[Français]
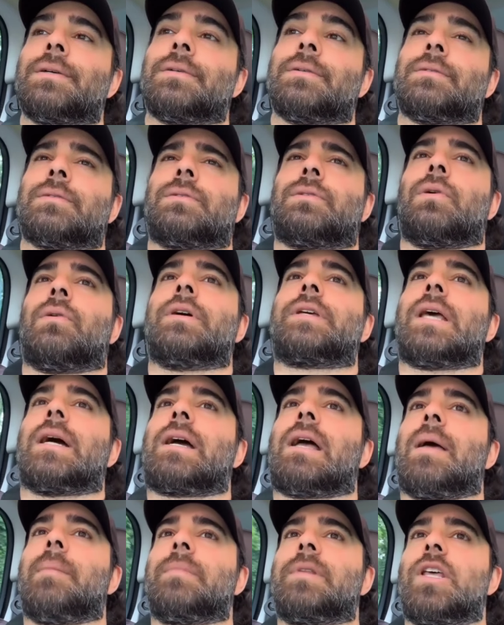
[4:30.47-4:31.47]
Donc il y a quand
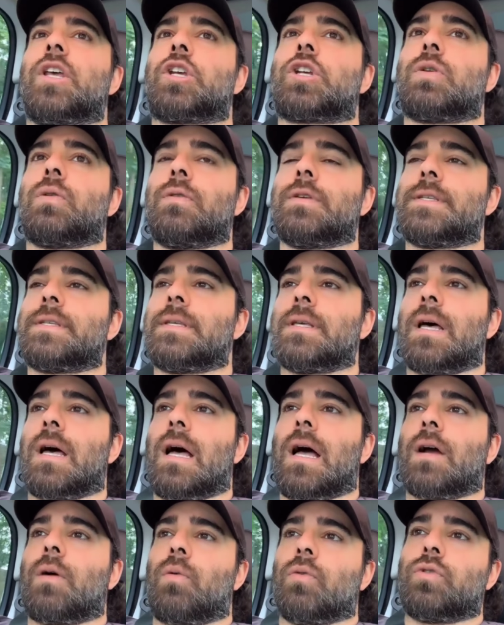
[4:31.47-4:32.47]
même des choses
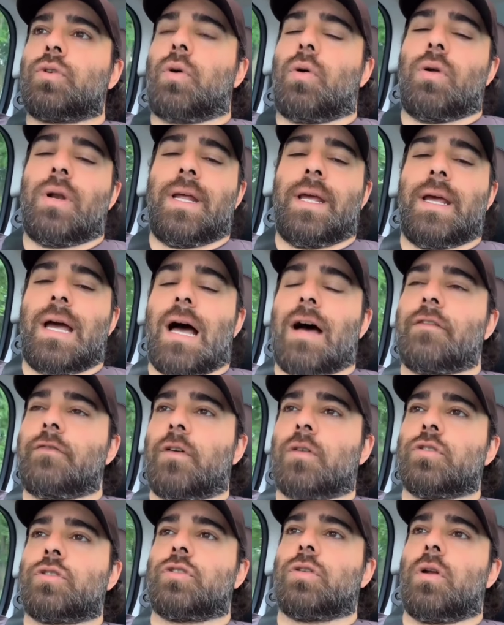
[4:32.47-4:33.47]
à contrôler
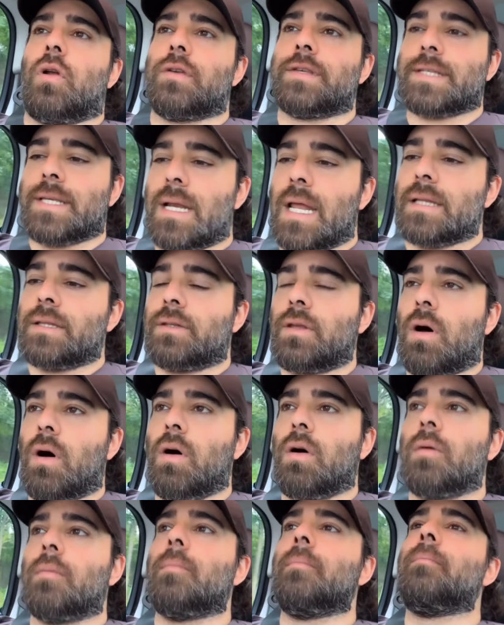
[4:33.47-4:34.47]
avant de se lancer
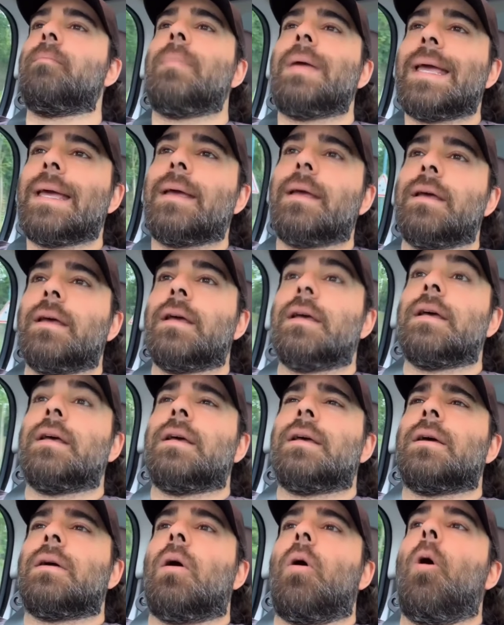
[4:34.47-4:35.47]
là-dedans, mais
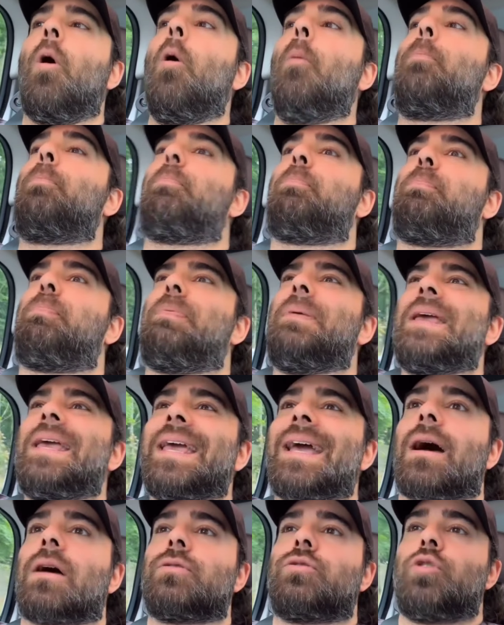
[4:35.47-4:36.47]
au
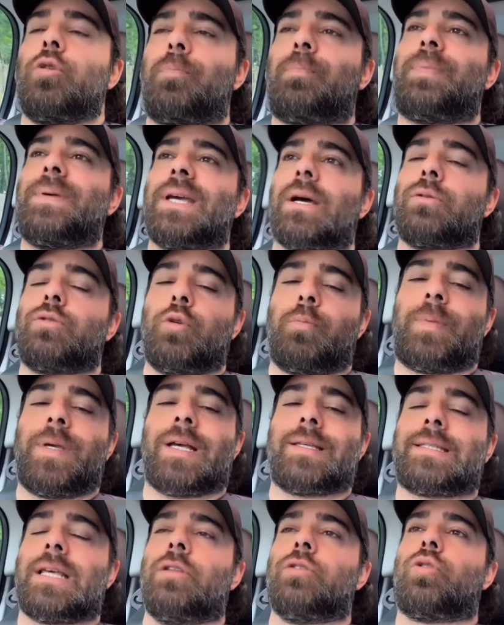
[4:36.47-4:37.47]
pire du pire du pire,
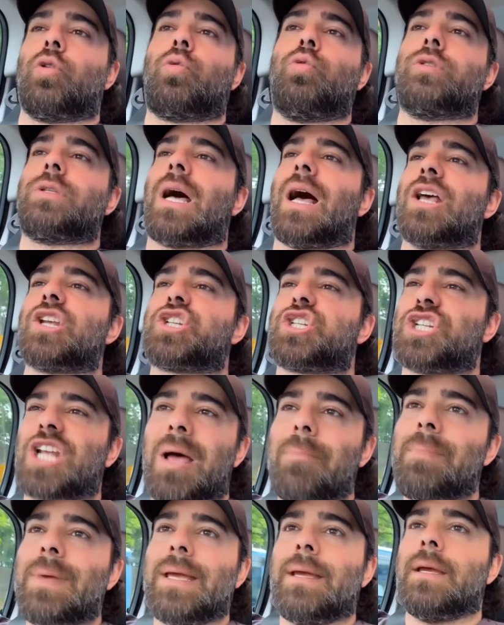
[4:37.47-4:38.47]
ça ne te coûtera
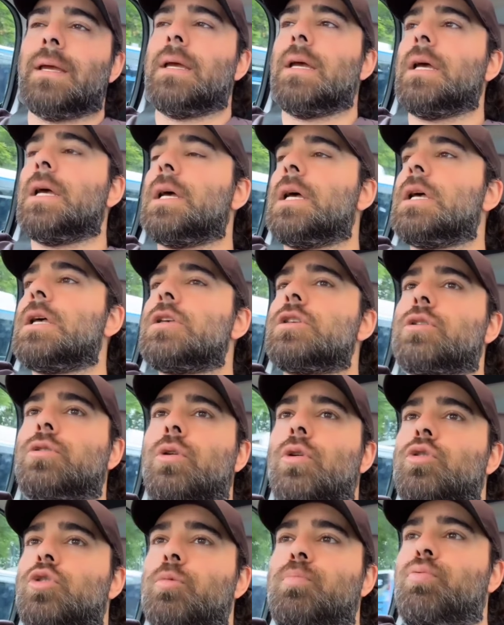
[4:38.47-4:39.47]
jamais ce que
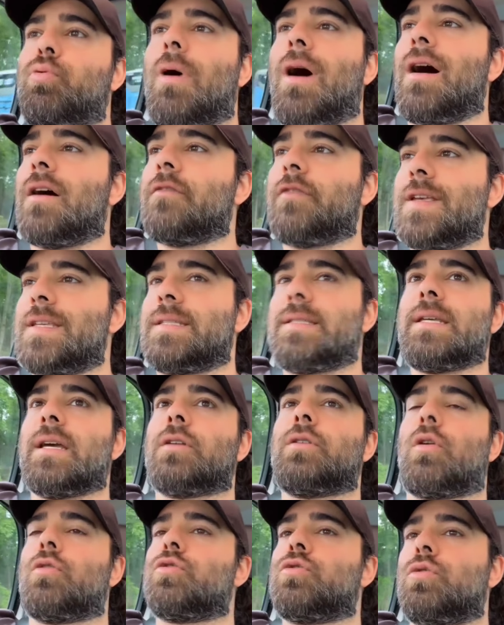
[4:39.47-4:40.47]
tu pourras investir
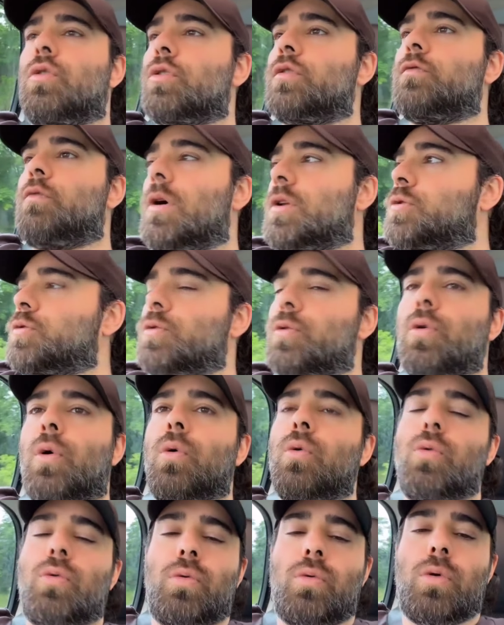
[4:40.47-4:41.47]
dans une autre voiture
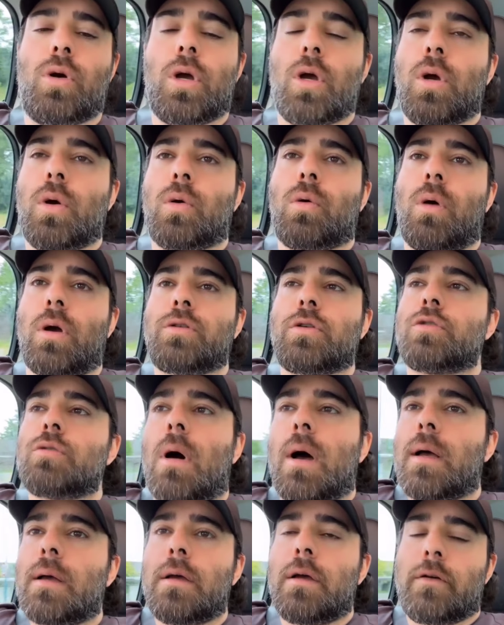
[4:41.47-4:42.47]
ou quoi que ce soit.
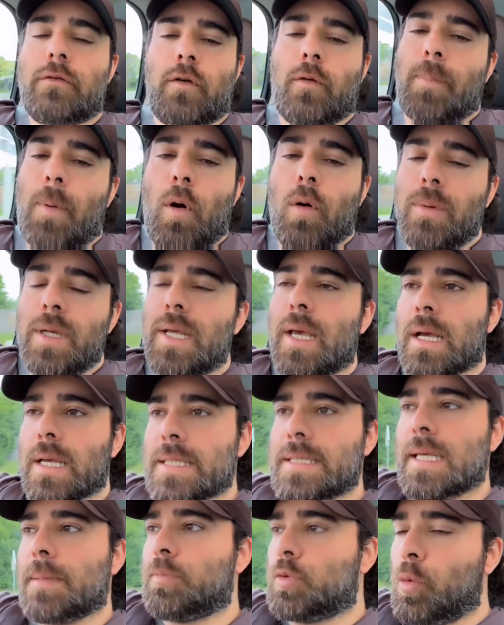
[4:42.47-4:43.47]
Faut pas oublier, hein,
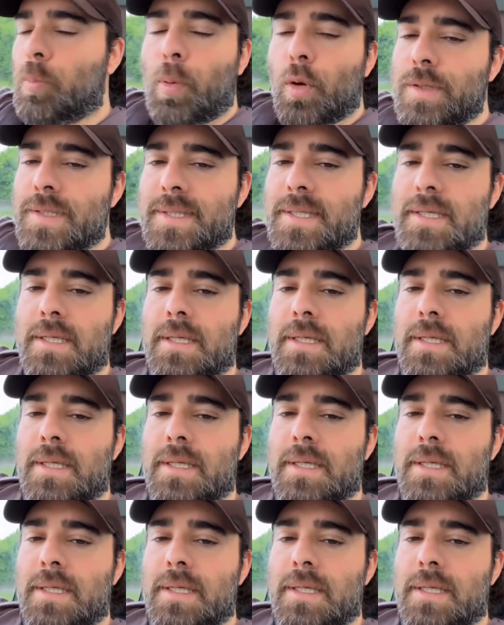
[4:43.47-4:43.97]
c'est tout petit